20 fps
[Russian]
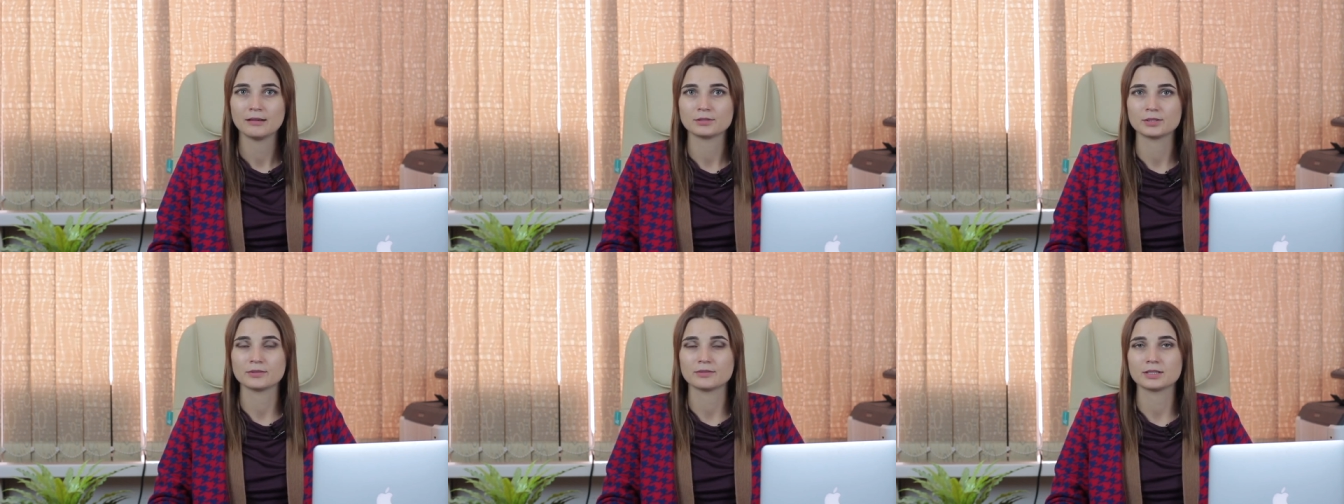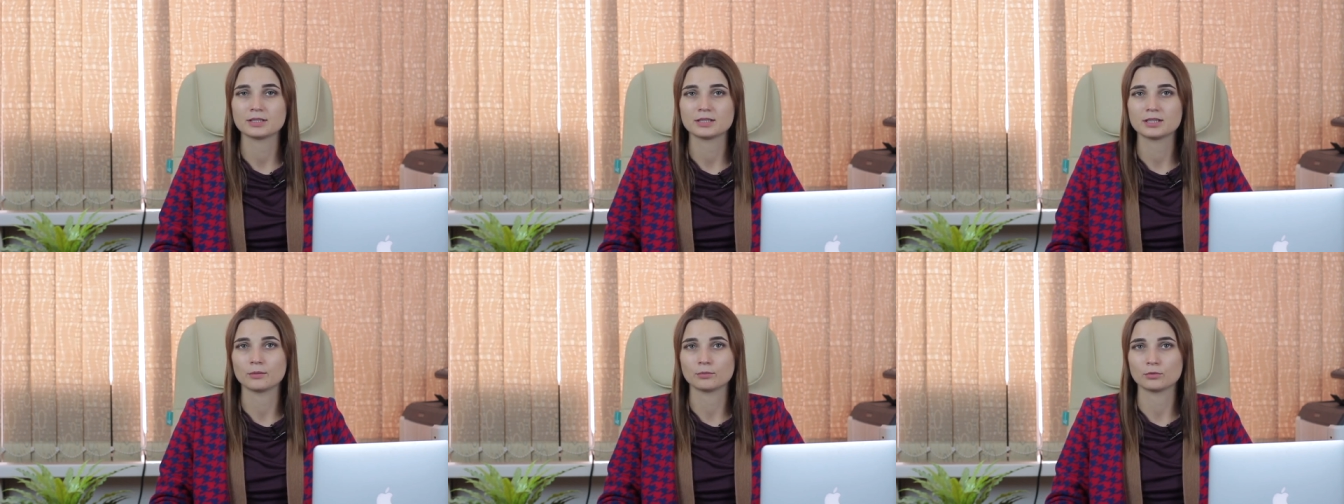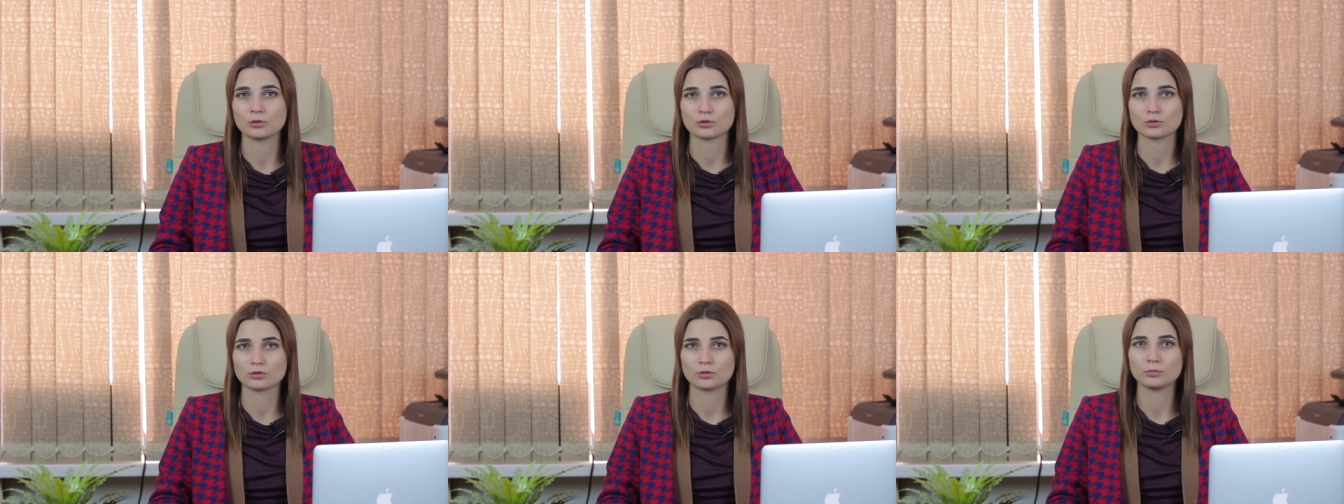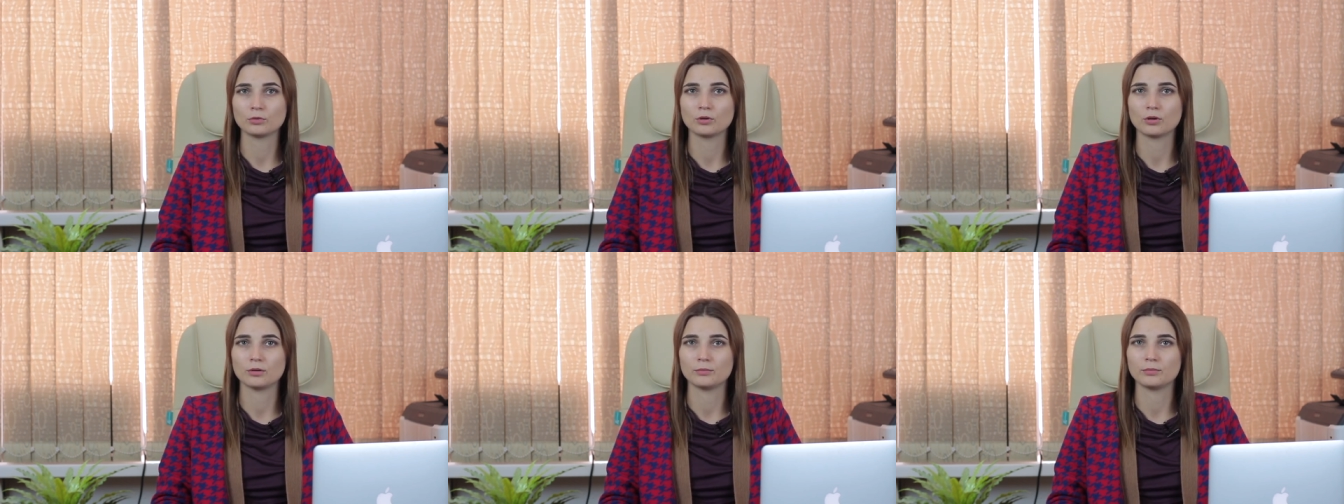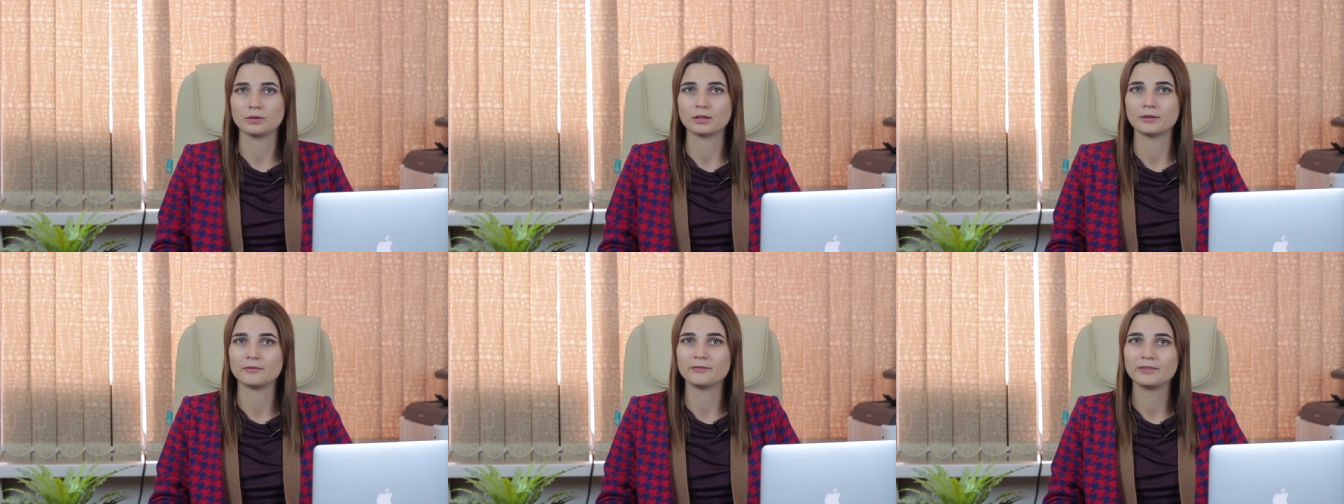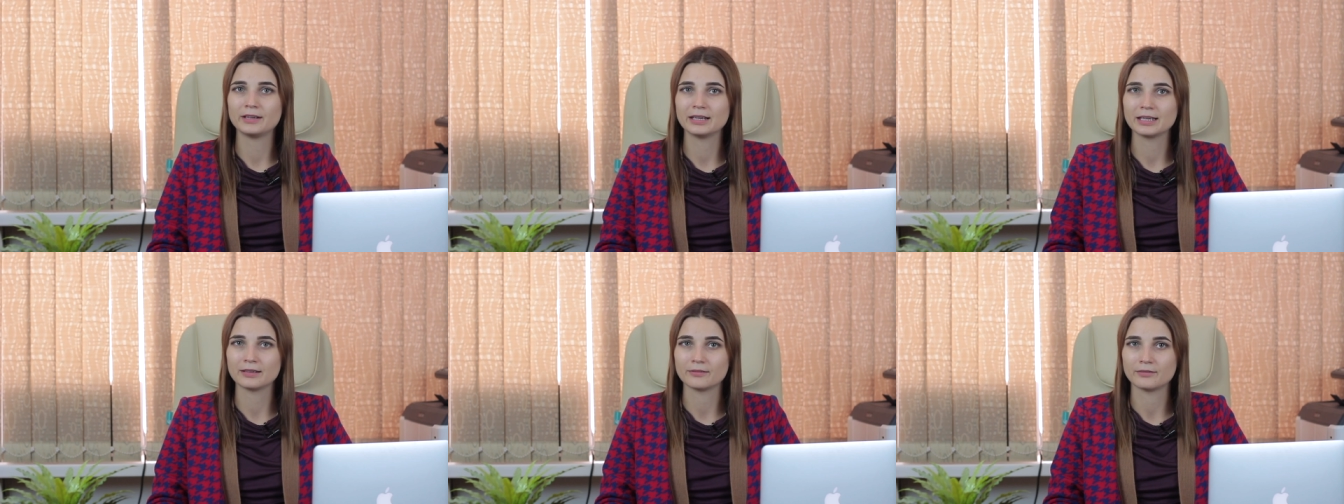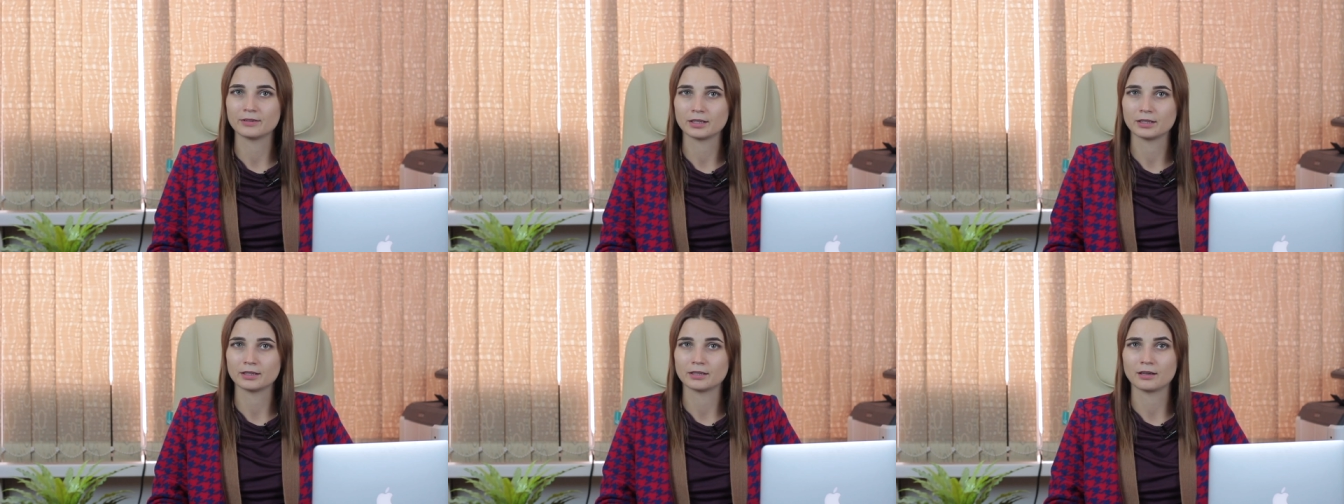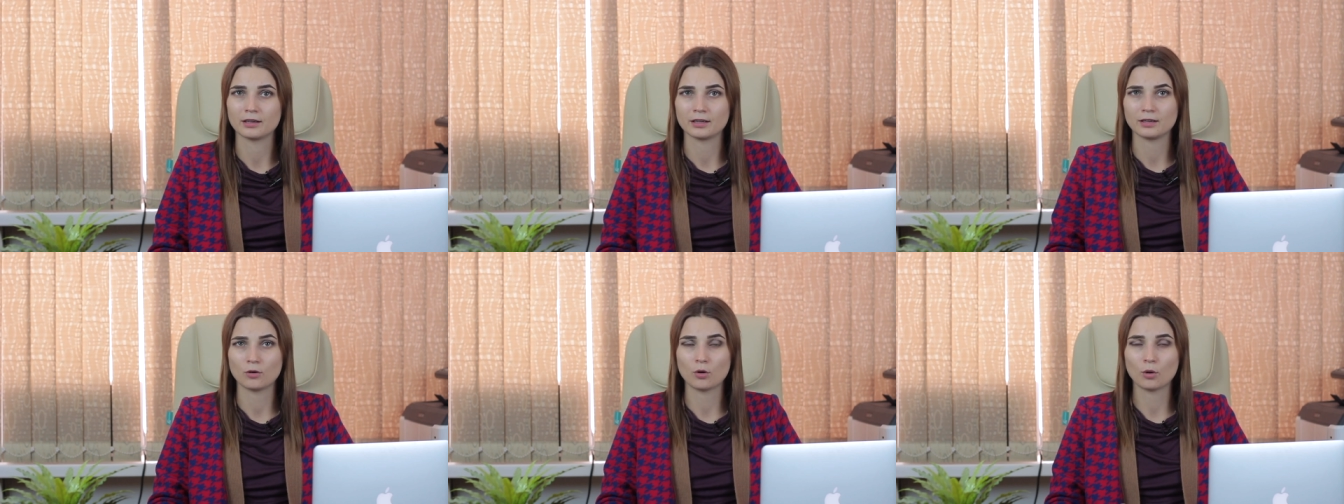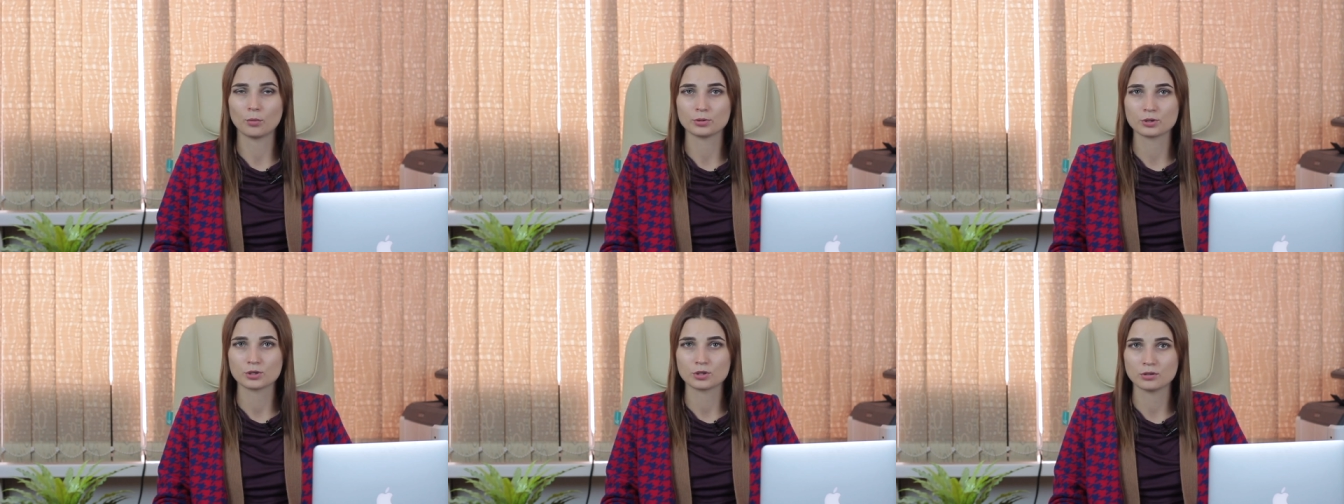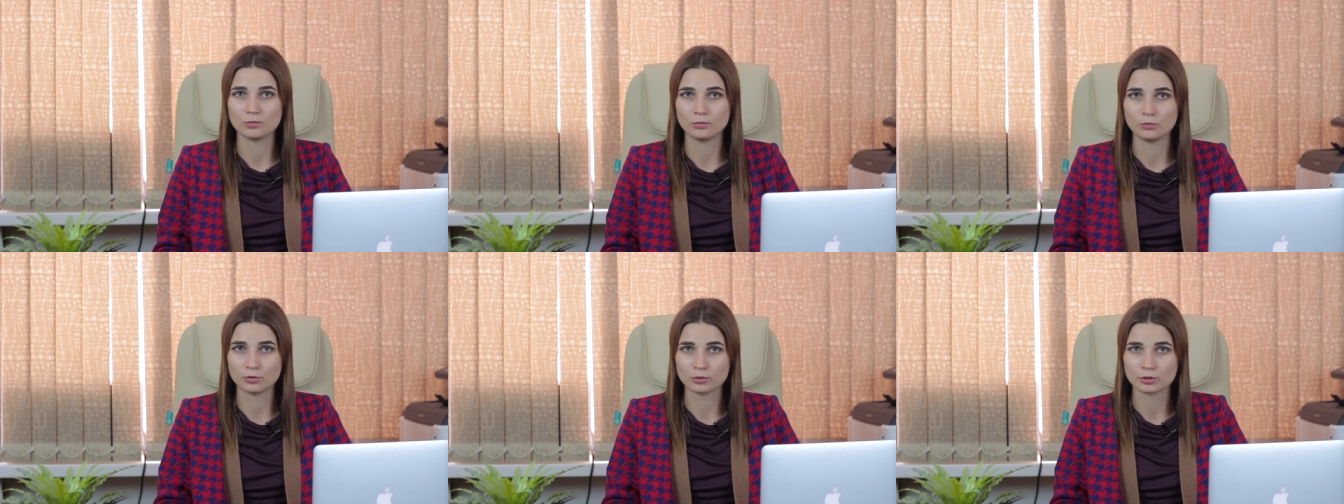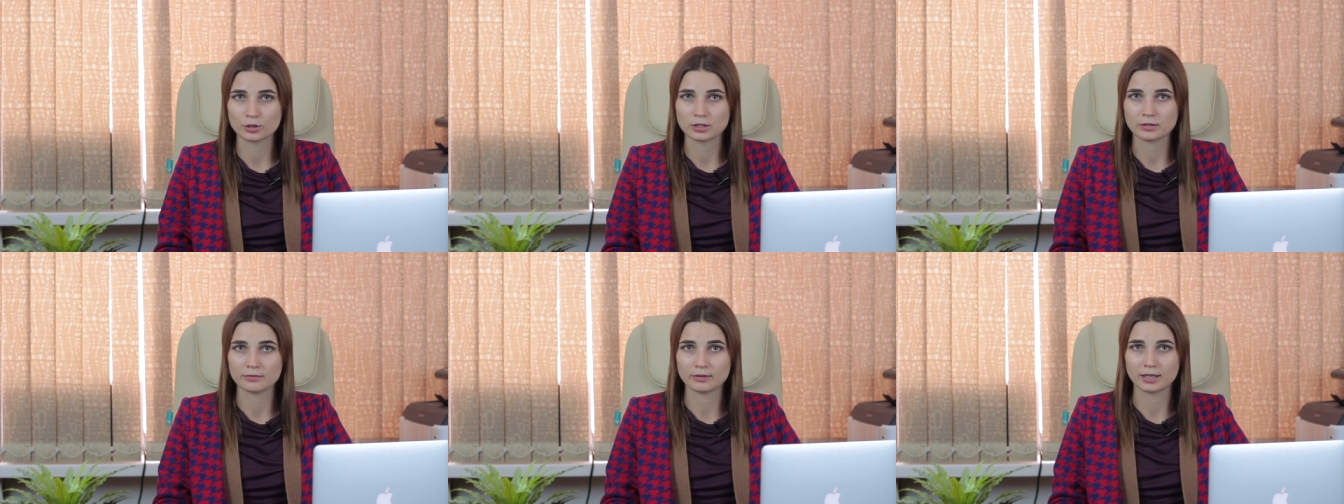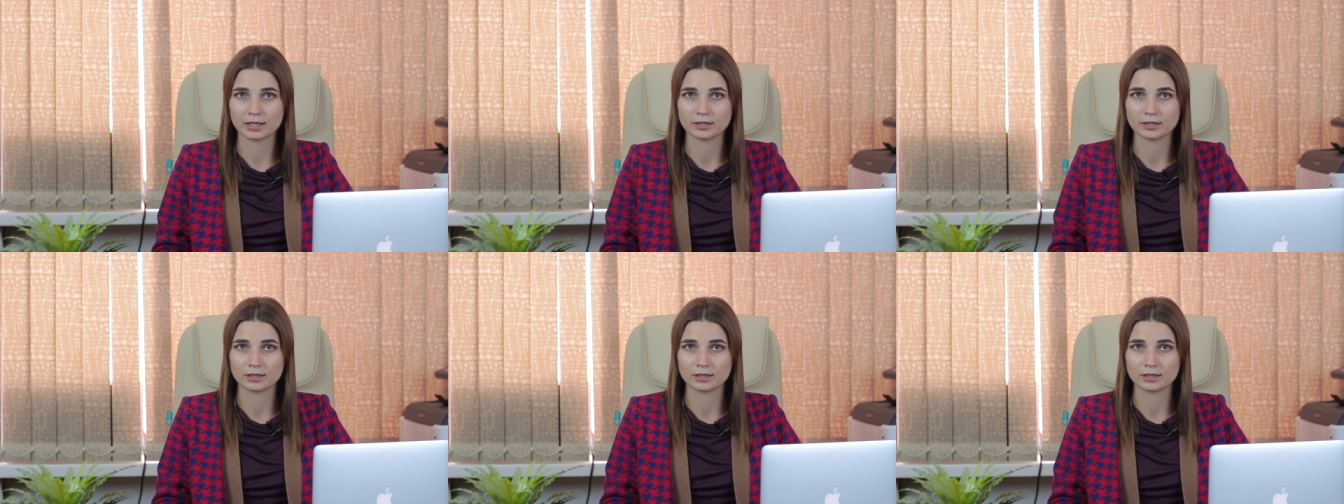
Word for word: в связи с тем, то, что мною было выявлено общее имущество,